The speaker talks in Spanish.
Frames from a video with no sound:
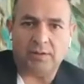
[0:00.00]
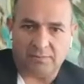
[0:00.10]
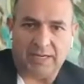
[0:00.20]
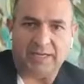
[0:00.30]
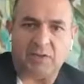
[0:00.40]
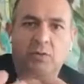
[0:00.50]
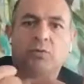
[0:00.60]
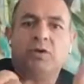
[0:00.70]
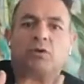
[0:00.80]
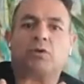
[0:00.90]
¿sale? Y hubo un
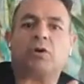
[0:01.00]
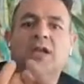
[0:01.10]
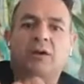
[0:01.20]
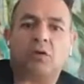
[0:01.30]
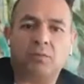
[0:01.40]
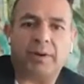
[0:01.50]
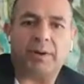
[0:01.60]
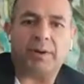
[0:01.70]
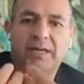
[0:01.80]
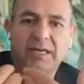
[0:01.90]
error en la
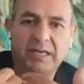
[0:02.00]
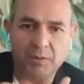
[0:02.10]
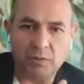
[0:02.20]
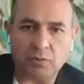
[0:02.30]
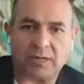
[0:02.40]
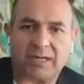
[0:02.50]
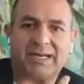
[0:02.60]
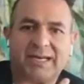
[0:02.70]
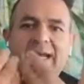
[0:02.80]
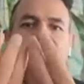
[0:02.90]
compra, Givio
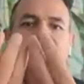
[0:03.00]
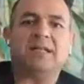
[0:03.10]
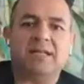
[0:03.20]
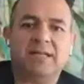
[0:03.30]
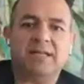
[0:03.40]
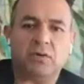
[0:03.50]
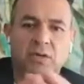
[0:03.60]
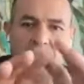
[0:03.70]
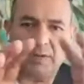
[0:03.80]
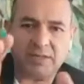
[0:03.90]
regresa el dinero
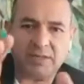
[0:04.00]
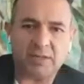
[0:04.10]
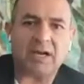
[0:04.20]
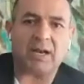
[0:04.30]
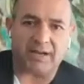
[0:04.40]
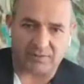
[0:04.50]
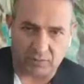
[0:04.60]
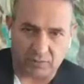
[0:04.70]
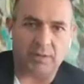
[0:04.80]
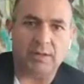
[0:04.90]
y mete una
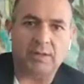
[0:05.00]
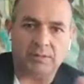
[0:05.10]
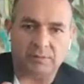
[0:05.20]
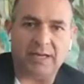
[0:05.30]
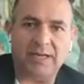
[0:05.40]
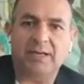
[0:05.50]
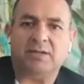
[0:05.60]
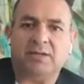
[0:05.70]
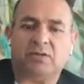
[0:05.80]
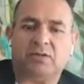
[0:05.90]
aclaración, ¿sale?
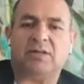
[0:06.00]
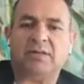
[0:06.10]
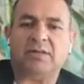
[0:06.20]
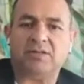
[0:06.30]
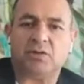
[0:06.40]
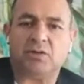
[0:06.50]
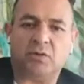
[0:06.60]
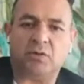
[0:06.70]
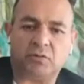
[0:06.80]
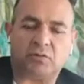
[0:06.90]
Entonces la intención de
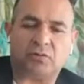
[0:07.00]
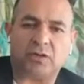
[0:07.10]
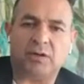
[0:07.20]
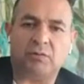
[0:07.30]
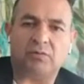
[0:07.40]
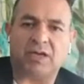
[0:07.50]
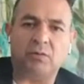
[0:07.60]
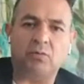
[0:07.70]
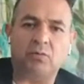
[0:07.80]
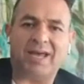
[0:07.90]
nosotros en Givio es que
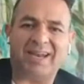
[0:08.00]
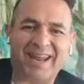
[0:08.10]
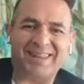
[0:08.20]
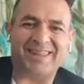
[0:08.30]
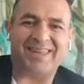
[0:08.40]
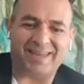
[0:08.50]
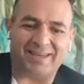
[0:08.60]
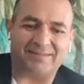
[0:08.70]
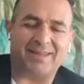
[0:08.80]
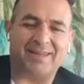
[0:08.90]
nunca nadie
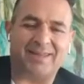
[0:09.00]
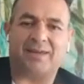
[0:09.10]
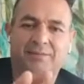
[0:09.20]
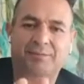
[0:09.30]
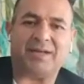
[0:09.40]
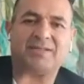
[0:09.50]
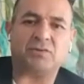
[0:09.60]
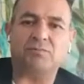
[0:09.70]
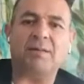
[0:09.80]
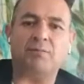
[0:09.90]
esté, pase un
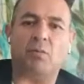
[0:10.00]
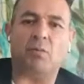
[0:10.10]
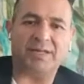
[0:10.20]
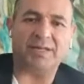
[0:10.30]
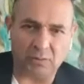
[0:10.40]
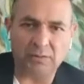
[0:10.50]
mal momento